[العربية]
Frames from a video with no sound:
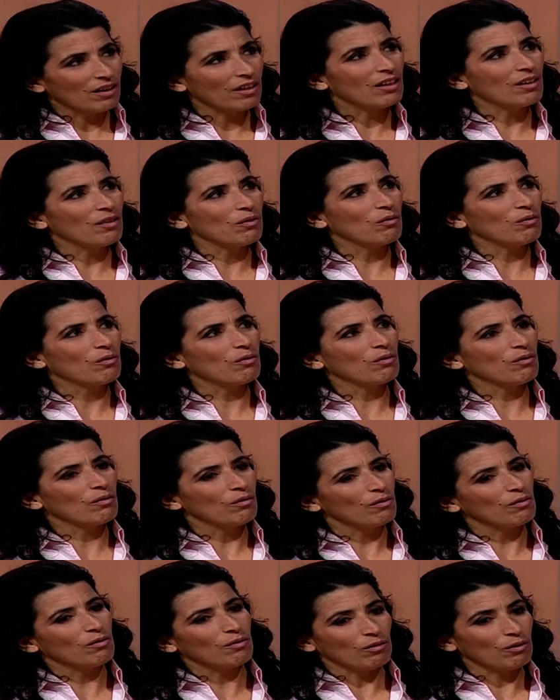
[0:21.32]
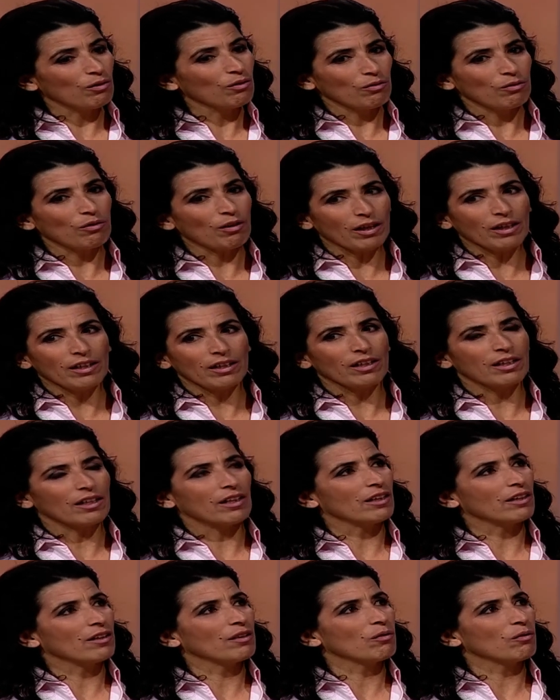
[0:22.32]
اه و... وعنده عائله
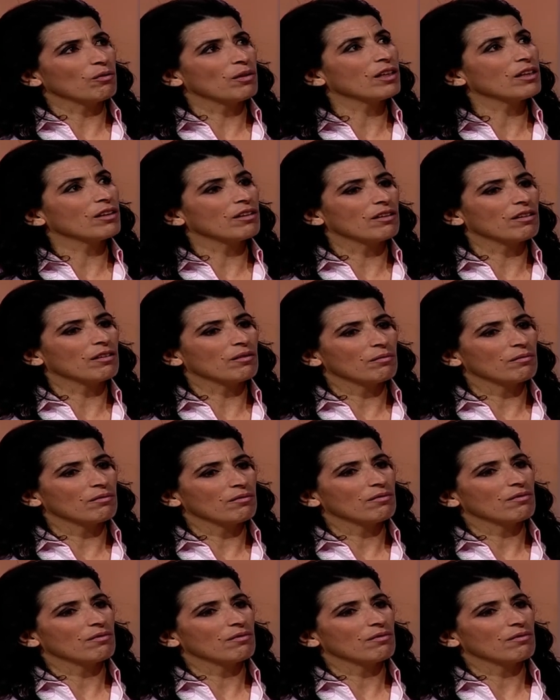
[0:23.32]
يعني اولاد